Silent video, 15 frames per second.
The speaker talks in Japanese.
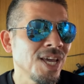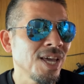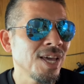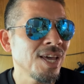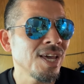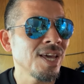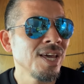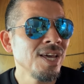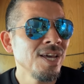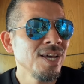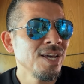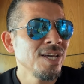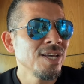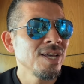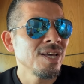
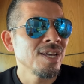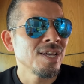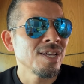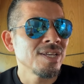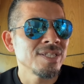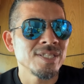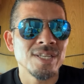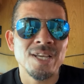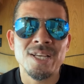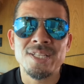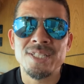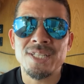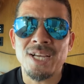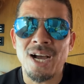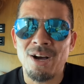
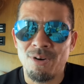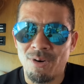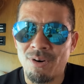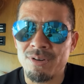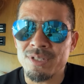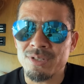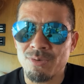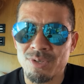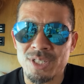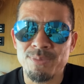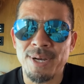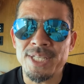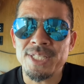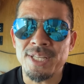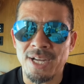えー、時間を過ごし
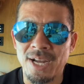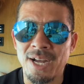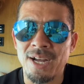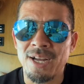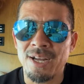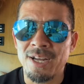ました。